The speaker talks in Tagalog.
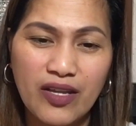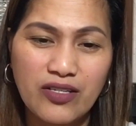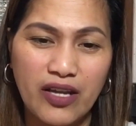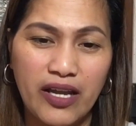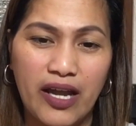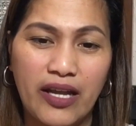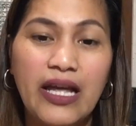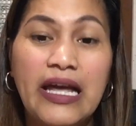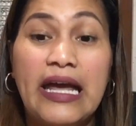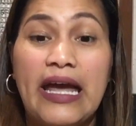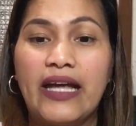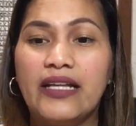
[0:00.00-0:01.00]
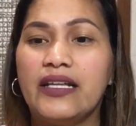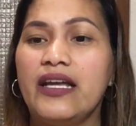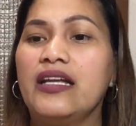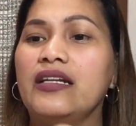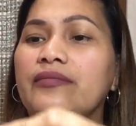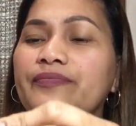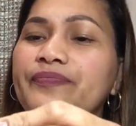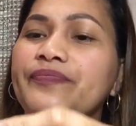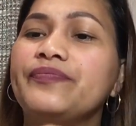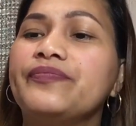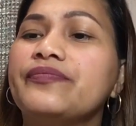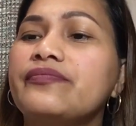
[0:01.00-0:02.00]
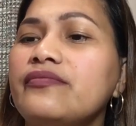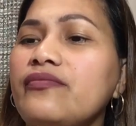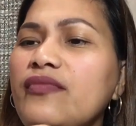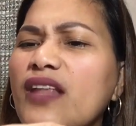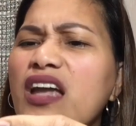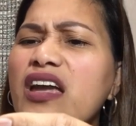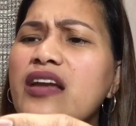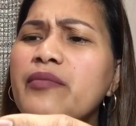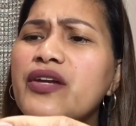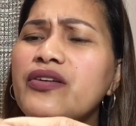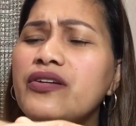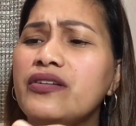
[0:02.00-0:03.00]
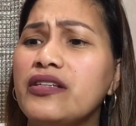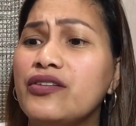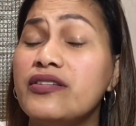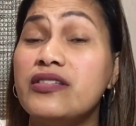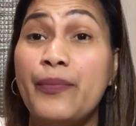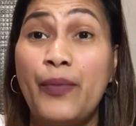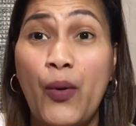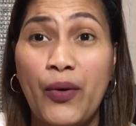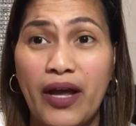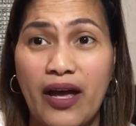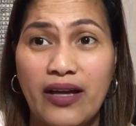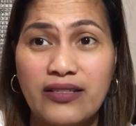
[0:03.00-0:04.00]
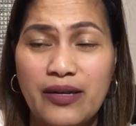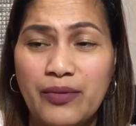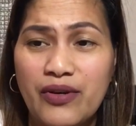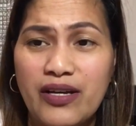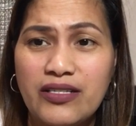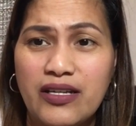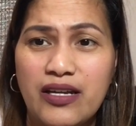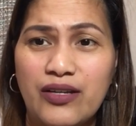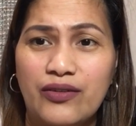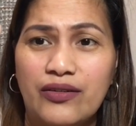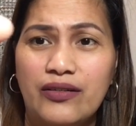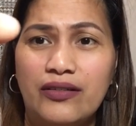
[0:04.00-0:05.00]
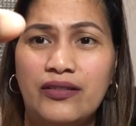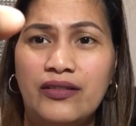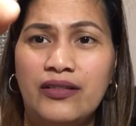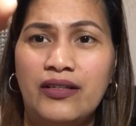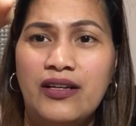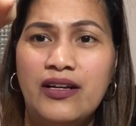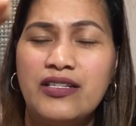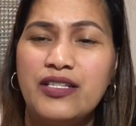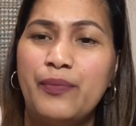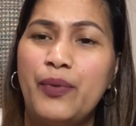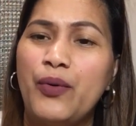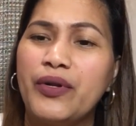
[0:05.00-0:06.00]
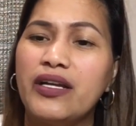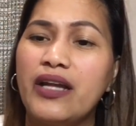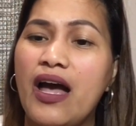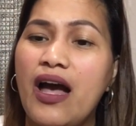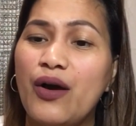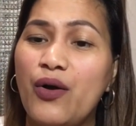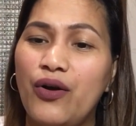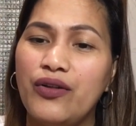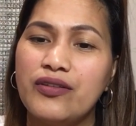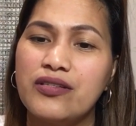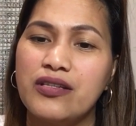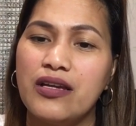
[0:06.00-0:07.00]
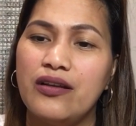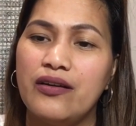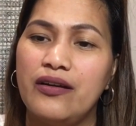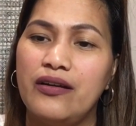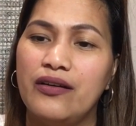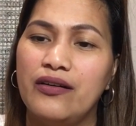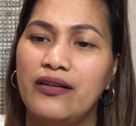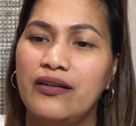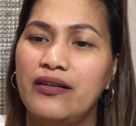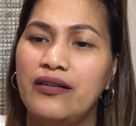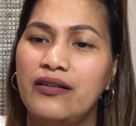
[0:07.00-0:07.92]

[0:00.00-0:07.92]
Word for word: So, ayan. And then, ayan, meron ako dito, Sephora. Sephora sa inyo. Sephora na concealer. Oh.